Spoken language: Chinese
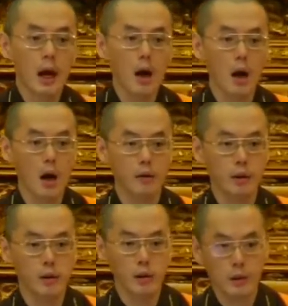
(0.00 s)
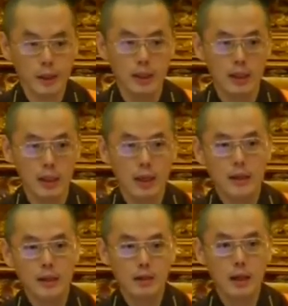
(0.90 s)
然后好好的休息，
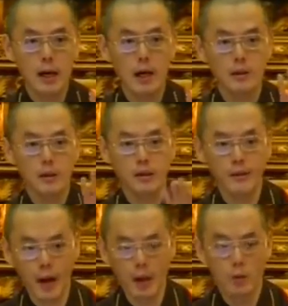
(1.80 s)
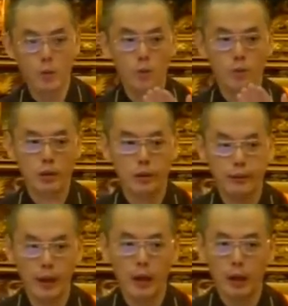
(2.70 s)
早上吃饭，中午吃
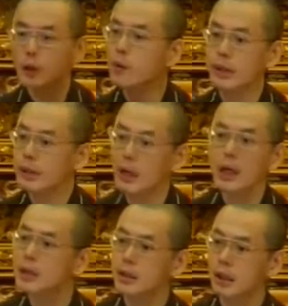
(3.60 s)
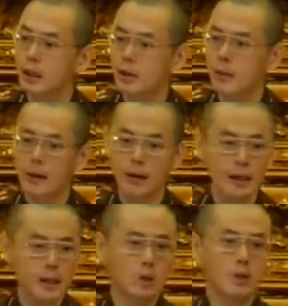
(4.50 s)
饭，那我现在饿死了，就没有
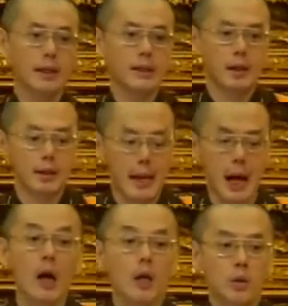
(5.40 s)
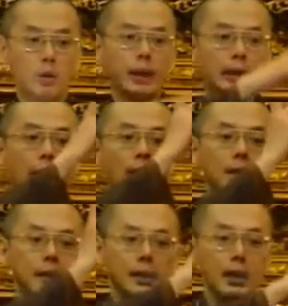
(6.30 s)
力气坐在这里讲。所以，他
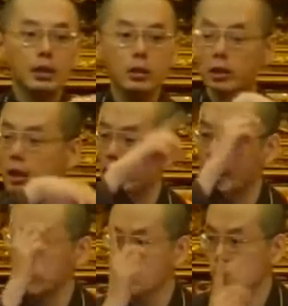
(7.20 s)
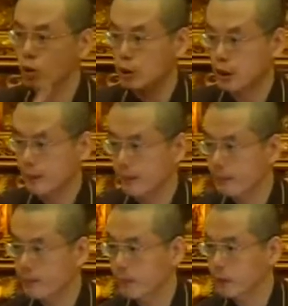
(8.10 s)
的心是连续的，
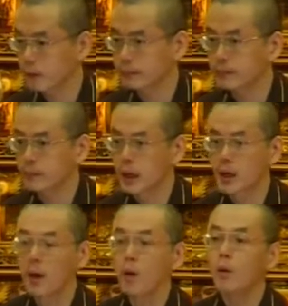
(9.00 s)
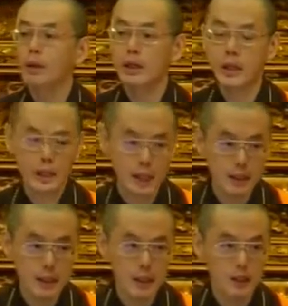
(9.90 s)
我的
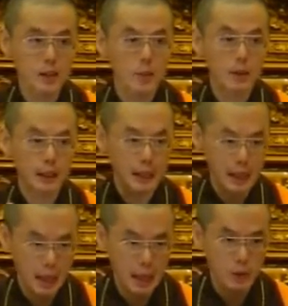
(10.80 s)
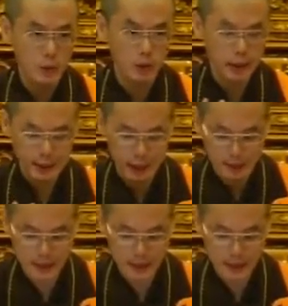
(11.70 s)
身也是我的业所显